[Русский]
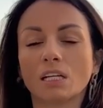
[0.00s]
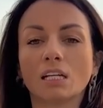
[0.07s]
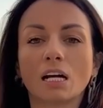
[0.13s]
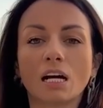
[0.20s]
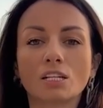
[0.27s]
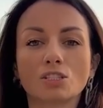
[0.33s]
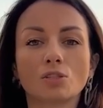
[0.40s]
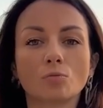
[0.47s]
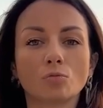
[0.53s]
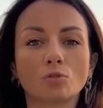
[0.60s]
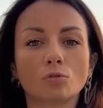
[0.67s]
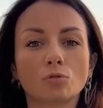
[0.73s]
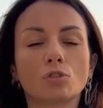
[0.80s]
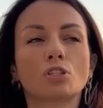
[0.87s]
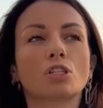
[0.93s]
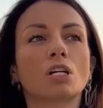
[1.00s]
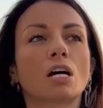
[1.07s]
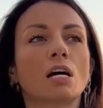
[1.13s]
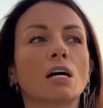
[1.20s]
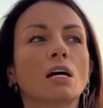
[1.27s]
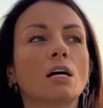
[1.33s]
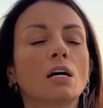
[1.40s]
И каждому
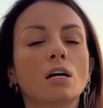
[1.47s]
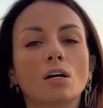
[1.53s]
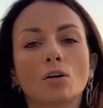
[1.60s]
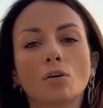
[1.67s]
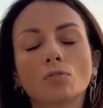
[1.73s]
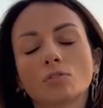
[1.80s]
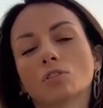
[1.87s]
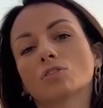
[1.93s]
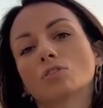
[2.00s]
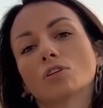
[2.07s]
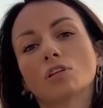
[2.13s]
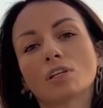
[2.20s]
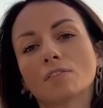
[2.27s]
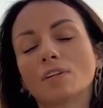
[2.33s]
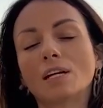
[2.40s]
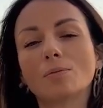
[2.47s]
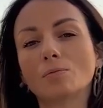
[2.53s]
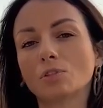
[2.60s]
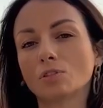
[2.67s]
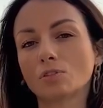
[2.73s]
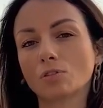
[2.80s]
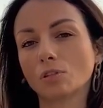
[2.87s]
нужно ровно столько
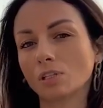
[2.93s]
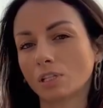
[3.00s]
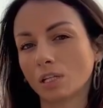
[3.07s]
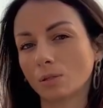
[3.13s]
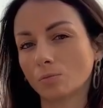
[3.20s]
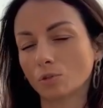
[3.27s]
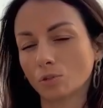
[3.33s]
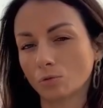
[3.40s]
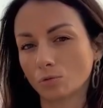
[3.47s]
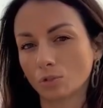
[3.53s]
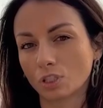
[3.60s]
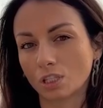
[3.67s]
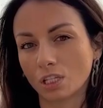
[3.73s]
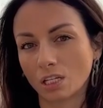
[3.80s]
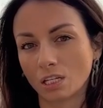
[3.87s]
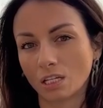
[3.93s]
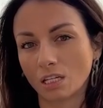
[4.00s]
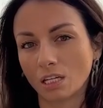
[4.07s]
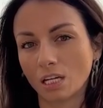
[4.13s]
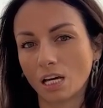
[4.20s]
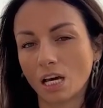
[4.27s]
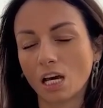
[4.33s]
времени, сколько ему нужно.
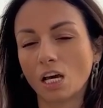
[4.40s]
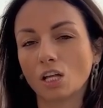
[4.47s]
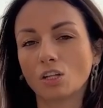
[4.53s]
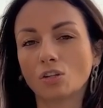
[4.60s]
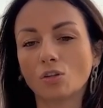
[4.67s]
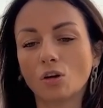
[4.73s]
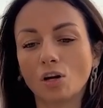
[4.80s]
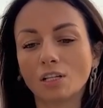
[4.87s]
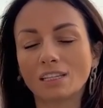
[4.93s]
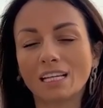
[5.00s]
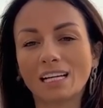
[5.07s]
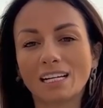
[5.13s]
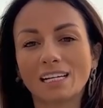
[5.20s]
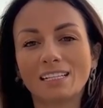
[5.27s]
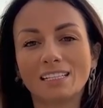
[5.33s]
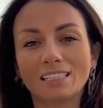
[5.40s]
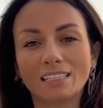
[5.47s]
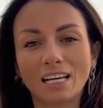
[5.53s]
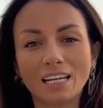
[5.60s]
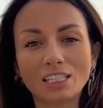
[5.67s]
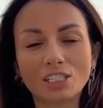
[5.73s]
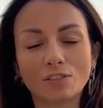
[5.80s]
Но так или
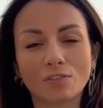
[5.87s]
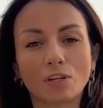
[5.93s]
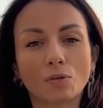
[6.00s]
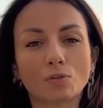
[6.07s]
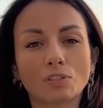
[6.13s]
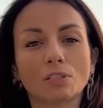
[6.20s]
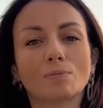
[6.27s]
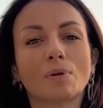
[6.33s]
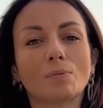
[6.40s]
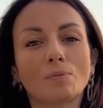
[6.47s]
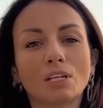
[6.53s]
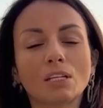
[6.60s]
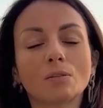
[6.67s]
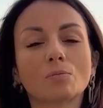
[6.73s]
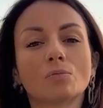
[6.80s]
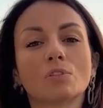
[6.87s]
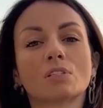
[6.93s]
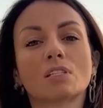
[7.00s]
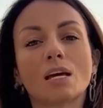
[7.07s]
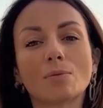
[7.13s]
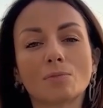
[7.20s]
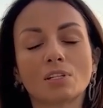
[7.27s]
иначе, в какой-то момент мы
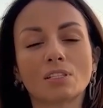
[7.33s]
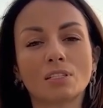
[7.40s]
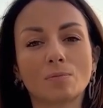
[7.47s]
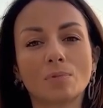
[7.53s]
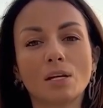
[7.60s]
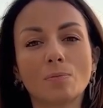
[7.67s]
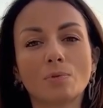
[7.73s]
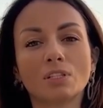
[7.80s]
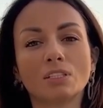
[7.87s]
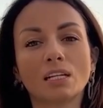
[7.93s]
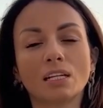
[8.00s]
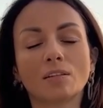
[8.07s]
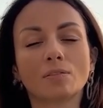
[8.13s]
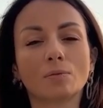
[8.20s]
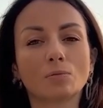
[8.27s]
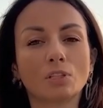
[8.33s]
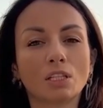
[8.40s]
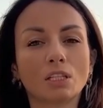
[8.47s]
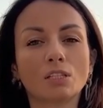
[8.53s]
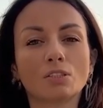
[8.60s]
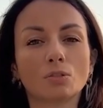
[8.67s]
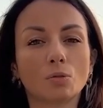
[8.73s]
сами к себе притягиваем
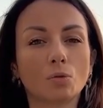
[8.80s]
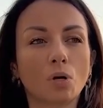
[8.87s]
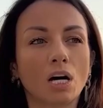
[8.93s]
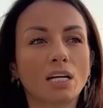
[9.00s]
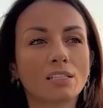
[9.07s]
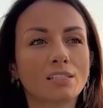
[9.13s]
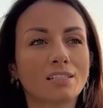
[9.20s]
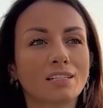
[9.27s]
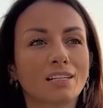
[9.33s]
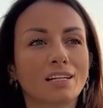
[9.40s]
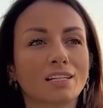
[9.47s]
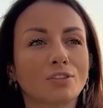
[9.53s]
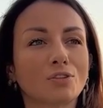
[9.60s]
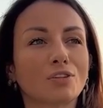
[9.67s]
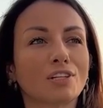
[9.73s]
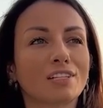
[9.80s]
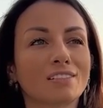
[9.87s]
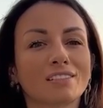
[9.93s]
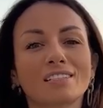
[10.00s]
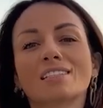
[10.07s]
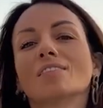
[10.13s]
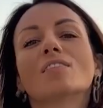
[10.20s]
такие ситуации,
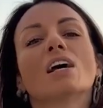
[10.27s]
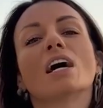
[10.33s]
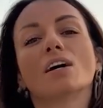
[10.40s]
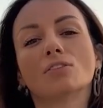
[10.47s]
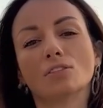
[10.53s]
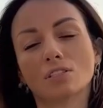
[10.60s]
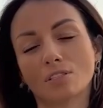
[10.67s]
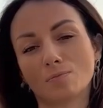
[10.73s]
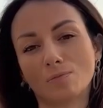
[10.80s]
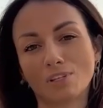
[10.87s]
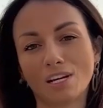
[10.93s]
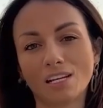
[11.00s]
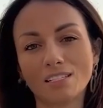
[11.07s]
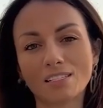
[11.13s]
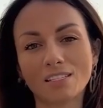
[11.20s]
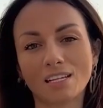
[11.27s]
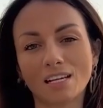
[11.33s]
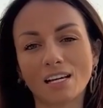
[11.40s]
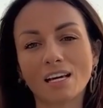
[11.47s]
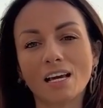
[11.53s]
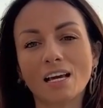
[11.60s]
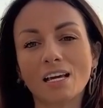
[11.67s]
которые заставляют нас
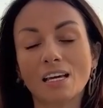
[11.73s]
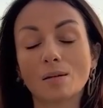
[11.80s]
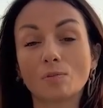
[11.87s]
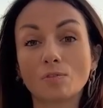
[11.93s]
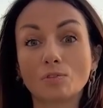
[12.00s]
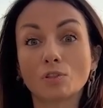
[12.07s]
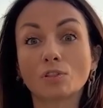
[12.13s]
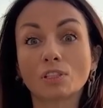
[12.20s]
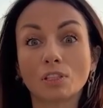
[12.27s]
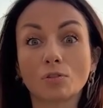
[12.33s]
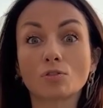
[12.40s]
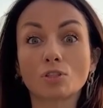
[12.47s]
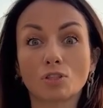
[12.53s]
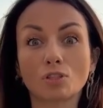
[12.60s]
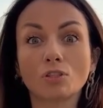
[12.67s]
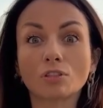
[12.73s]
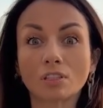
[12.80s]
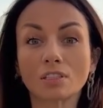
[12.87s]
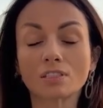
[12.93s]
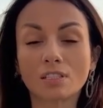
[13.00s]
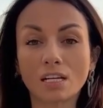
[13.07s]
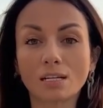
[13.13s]
меняться – и мы все-таки уже
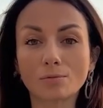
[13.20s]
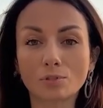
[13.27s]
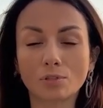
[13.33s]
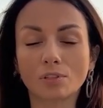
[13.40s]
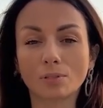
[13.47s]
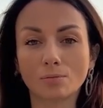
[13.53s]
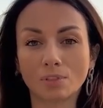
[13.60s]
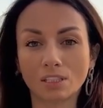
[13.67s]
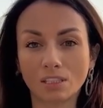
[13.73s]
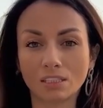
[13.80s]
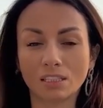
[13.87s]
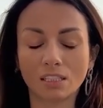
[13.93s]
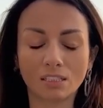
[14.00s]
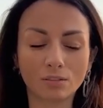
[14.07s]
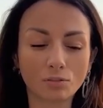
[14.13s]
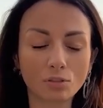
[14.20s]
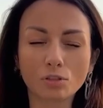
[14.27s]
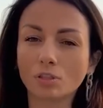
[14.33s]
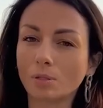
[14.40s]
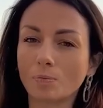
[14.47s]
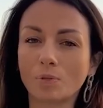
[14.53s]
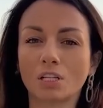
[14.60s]
четко знаем, что нам надо делать. Вот
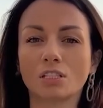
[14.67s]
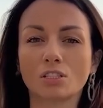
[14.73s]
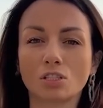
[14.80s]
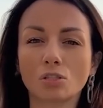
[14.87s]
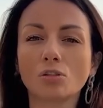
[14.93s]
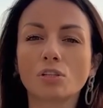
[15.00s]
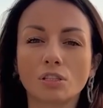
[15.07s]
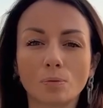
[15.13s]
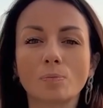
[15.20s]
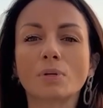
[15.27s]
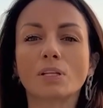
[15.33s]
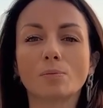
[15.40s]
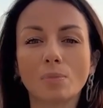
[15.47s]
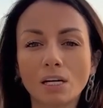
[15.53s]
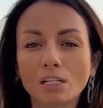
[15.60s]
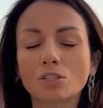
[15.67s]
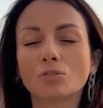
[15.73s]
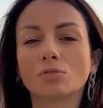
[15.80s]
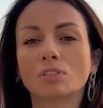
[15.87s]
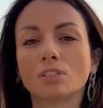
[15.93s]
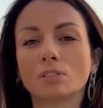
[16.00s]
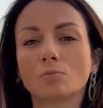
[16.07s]
что-то произошло, и ты понимаешь,
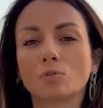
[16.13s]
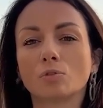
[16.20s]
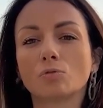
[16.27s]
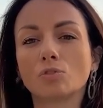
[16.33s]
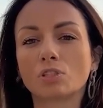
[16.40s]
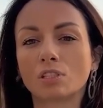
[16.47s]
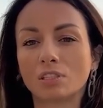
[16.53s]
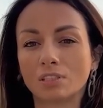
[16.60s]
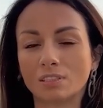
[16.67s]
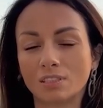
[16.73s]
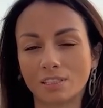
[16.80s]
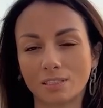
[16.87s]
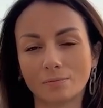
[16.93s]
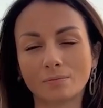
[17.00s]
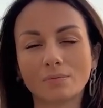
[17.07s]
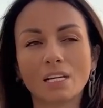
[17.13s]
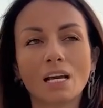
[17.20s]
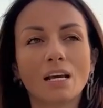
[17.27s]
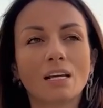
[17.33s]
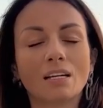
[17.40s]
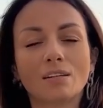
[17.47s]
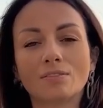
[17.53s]
куда тебе нужно идти.
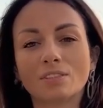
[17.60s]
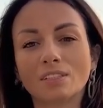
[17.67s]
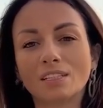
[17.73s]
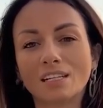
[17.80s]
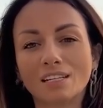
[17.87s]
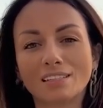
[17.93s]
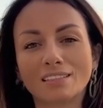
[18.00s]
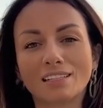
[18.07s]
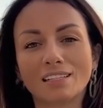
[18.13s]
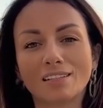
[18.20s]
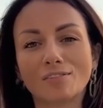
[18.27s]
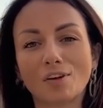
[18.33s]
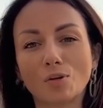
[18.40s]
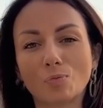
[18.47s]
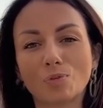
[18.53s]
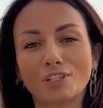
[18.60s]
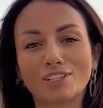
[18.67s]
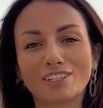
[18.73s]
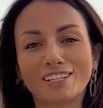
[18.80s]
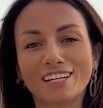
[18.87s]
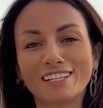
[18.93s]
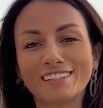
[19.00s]
Я всегда, когда говорю про
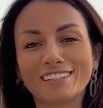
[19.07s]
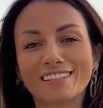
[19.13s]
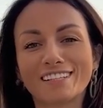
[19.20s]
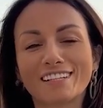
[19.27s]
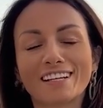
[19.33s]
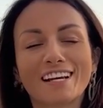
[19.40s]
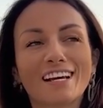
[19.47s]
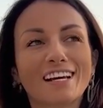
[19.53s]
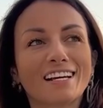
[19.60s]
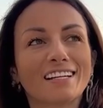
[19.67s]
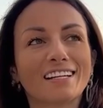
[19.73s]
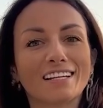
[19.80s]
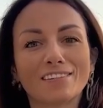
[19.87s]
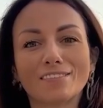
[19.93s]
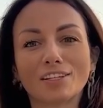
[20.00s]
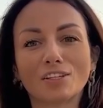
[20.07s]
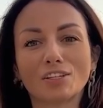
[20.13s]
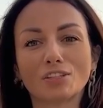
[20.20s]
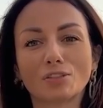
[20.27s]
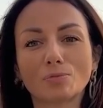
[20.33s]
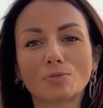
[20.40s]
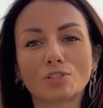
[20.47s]
рерайтер, я говорю
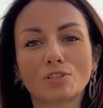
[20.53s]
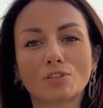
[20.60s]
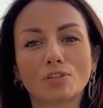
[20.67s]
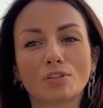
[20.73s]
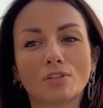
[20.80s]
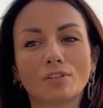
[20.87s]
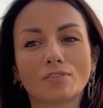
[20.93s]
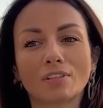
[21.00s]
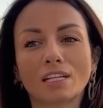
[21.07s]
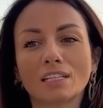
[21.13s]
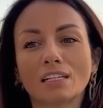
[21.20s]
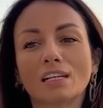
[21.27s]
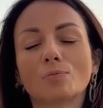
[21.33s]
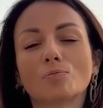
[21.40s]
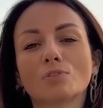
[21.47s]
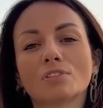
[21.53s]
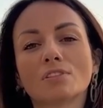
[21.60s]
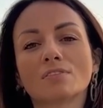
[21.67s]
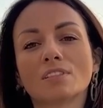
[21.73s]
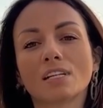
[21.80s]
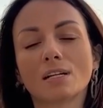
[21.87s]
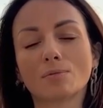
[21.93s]
о том, что вы рано или
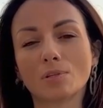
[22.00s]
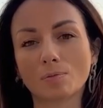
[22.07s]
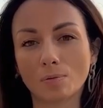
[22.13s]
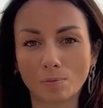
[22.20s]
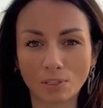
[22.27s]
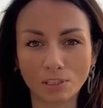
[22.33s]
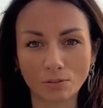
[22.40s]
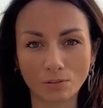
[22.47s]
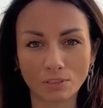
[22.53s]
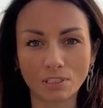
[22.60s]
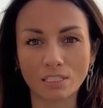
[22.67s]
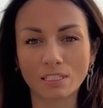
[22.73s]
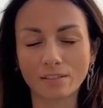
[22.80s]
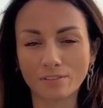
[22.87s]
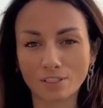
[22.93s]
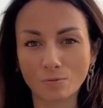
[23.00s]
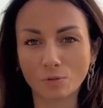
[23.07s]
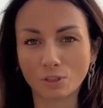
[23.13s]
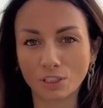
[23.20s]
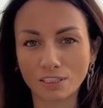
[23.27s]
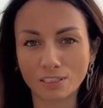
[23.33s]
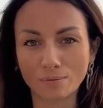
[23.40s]
поздно все ко мне попадете, если вы
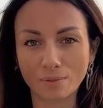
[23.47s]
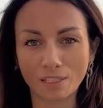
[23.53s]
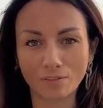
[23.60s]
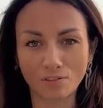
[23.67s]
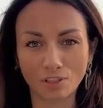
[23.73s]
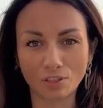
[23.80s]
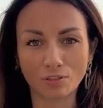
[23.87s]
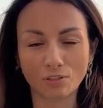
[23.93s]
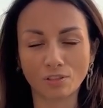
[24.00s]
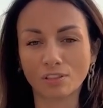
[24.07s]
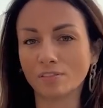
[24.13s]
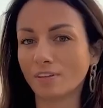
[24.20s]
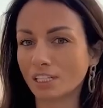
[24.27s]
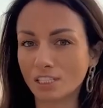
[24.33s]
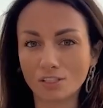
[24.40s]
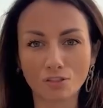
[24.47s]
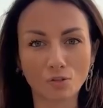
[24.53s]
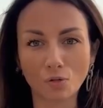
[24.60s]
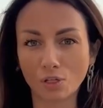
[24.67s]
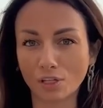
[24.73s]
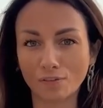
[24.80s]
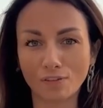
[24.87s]
смотрите мои видео. Неважно,
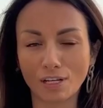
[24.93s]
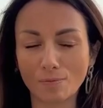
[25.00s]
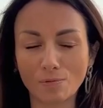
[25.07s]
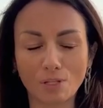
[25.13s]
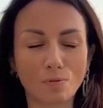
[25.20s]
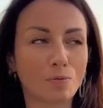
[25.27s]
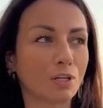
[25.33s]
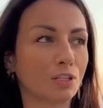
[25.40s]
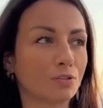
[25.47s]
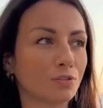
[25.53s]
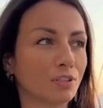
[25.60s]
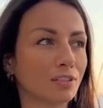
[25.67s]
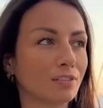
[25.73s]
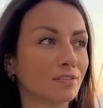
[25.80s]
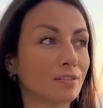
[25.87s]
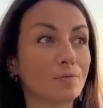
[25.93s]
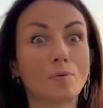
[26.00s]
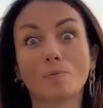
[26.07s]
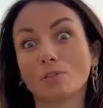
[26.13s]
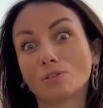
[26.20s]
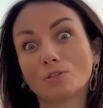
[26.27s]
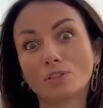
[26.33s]
сколько времени пройдет, вы
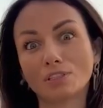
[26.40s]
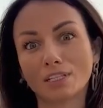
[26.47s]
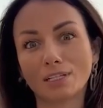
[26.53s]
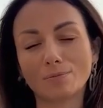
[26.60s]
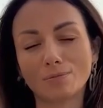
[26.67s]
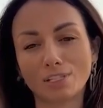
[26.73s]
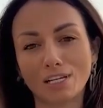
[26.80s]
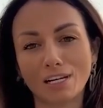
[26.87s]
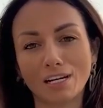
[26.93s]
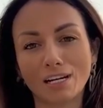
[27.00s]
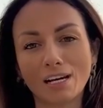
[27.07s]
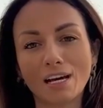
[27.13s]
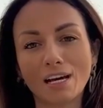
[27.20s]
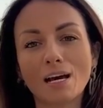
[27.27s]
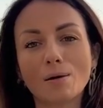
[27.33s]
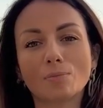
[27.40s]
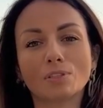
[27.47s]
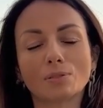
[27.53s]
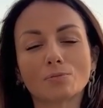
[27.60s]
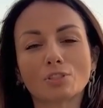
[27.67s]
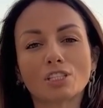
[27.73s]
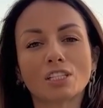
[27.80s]
попадете ко мне.
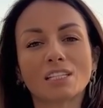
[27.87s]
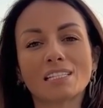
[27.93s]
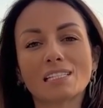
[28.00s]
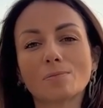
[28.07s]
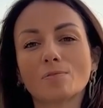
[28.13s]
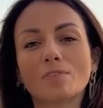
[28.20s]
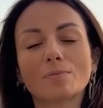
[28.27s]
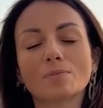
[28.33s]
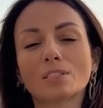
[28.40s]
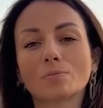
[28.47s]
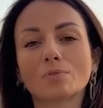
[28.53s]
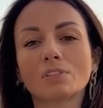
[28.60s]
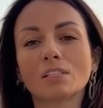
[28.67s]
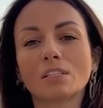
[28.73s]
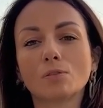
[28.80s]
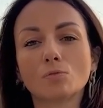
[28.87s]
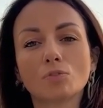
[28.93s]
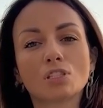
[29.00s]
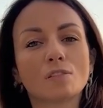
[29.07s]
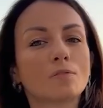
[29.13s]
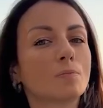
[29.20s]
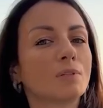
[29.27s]
Потому что если бы вам это было не
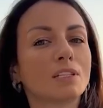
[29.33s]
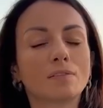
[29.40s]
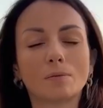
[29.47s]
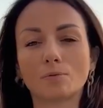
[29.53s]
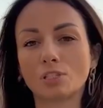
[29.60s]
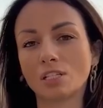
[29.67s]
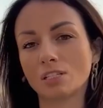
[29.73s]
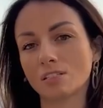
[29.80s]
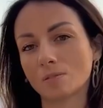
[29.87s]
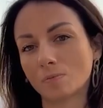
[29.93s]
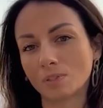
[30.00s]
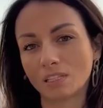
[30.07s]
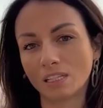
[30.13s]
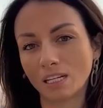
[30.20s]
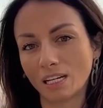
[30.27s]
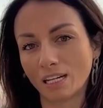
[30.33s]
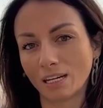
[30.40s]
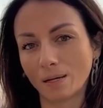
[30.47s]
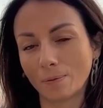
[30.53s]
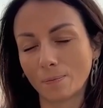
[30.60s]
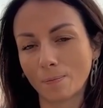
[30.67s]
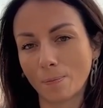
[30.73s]
нужно, вы бы это вообще не
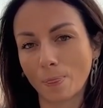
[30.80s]
смотрели.